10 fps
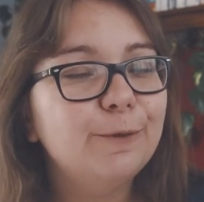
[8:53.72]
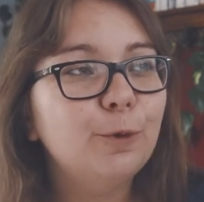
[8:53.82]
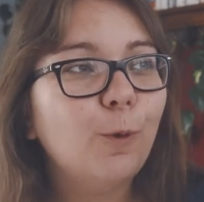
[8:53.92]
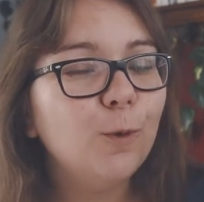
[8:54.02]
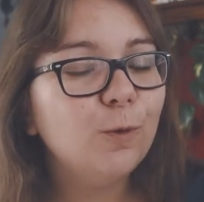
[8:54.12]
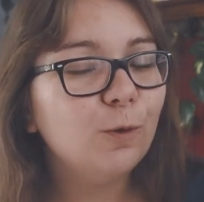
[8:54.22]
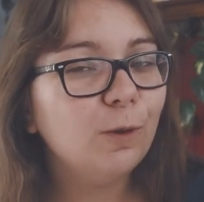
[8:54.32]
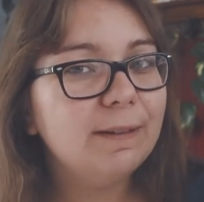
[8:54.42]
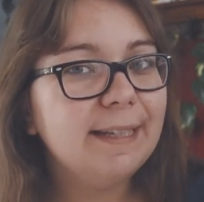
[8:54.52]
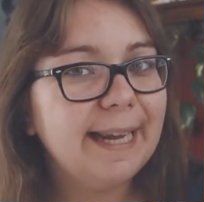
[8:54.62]
trop de
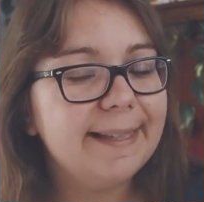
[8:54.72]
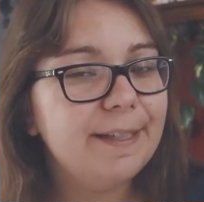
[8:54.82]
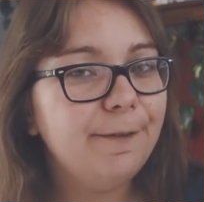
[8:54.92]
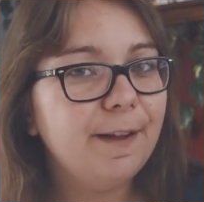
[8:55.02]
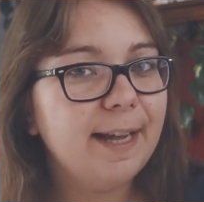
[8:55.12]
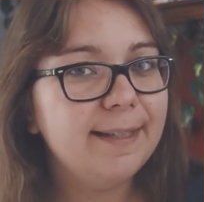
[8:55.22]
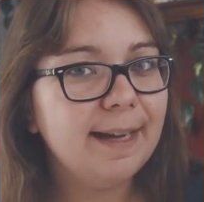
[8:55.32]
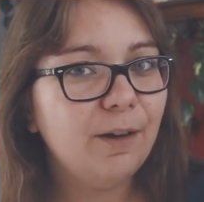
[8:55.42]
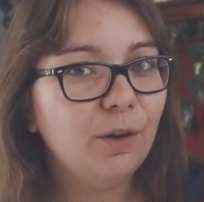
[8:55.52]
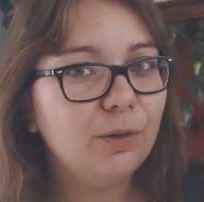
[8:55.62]
trucs négatifs à
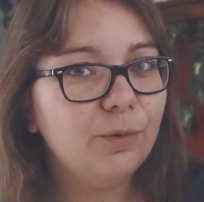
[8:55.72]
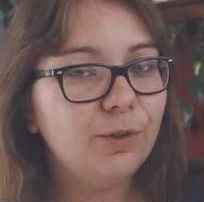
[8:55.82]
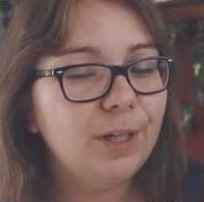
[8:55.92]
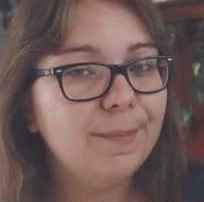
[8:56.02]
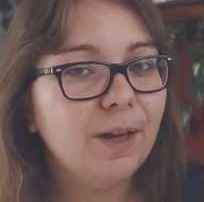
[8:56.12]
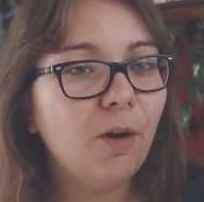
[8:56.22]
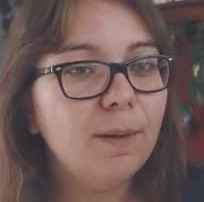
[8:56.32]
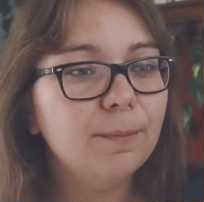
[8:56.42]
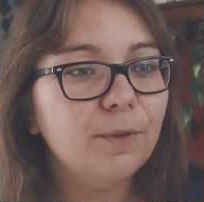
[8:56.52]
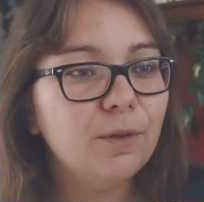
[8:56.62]
dire à leur sujet, mais en
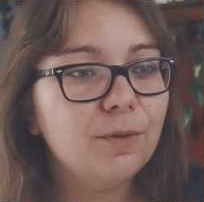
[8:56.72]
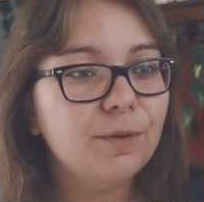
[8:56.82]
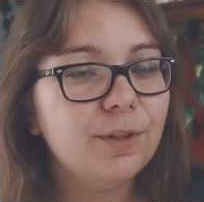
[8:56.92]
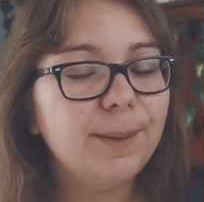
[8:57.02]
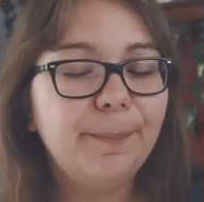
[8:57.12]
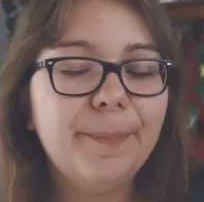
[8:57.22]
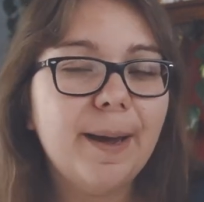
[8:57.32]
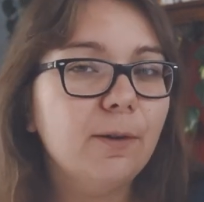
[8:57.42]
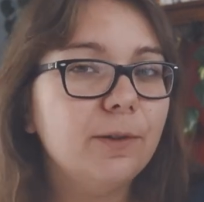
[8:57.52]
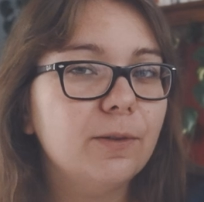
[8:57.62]
même temps, j'ai
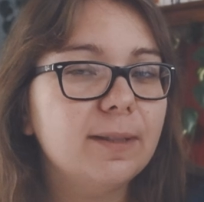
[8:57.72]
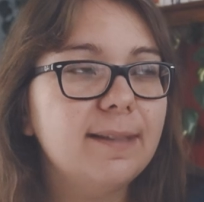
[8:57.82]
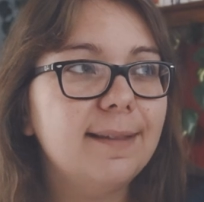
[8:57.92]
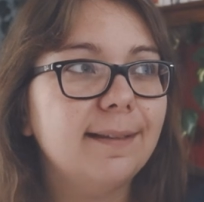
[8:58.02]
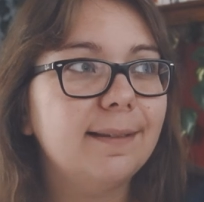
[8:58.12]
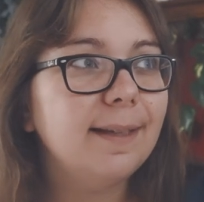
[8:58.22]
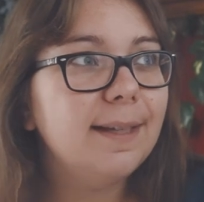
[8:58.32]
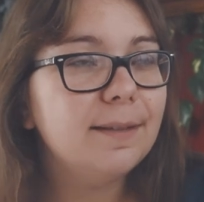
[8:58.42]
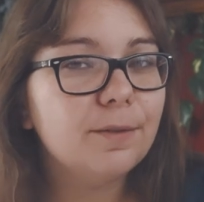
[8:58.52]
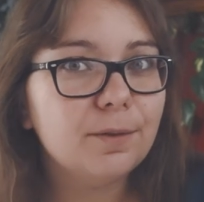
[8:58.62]
pas ressenti cette
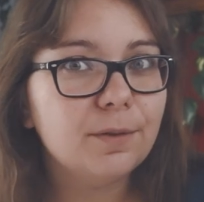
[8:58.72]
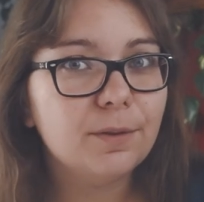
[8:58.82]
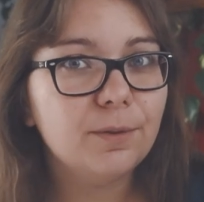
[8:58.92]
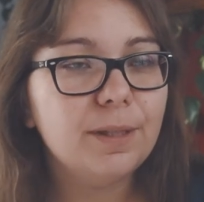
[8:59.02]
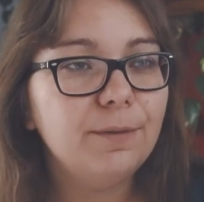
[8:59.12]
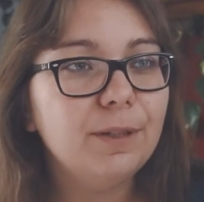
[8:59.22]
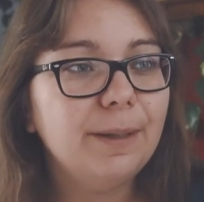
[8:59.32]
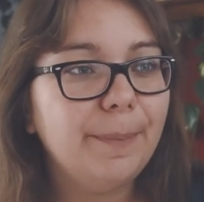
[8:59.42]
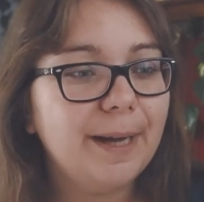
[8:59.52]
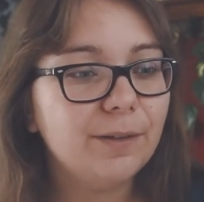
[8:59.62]
essence au niveau
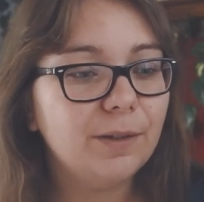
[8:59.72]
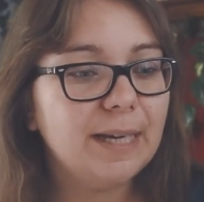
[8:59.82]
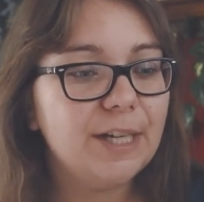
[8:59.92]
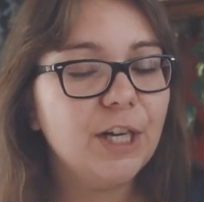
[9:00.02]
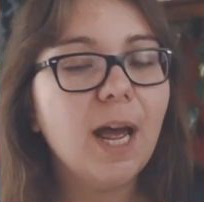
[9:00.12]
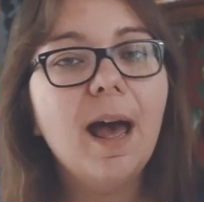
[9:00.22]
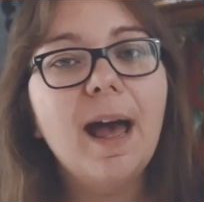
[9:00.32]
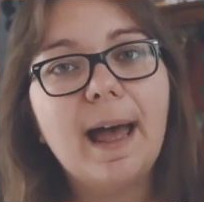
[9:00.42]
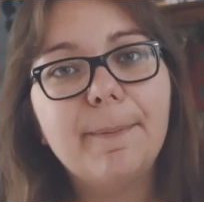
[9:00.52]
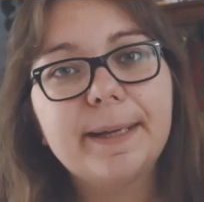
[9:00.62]
des personnages.
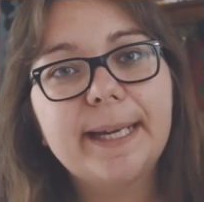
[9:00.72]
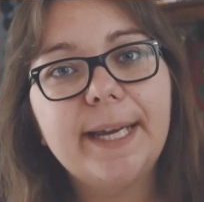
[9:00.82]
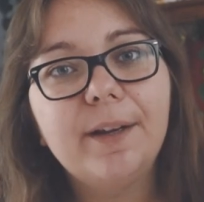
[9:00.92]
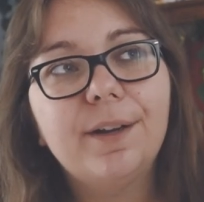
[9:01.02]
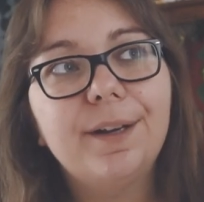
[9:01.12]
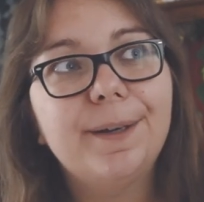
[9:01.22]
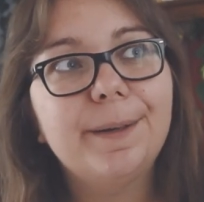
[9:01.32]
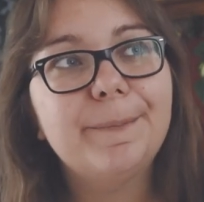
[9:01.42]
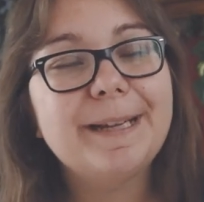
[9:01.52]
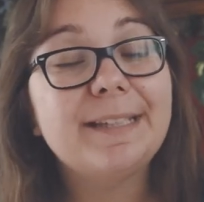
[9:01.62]
Après,
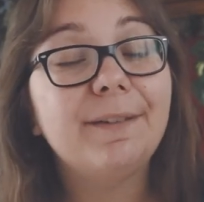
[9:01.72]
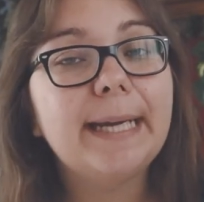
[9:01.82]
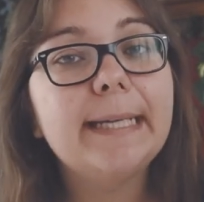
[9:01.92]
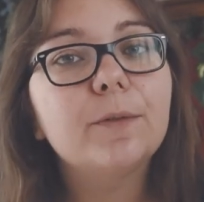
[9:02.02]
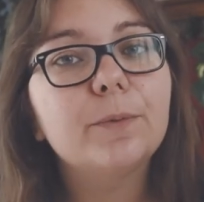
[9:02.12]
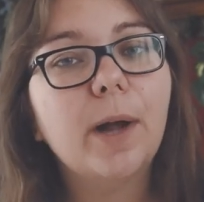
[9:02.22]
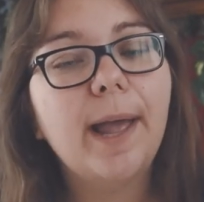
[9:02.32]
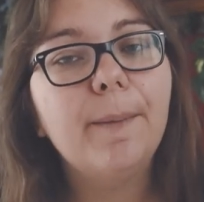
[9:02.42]
euh, bah, c'est vrai qu'ils ont quand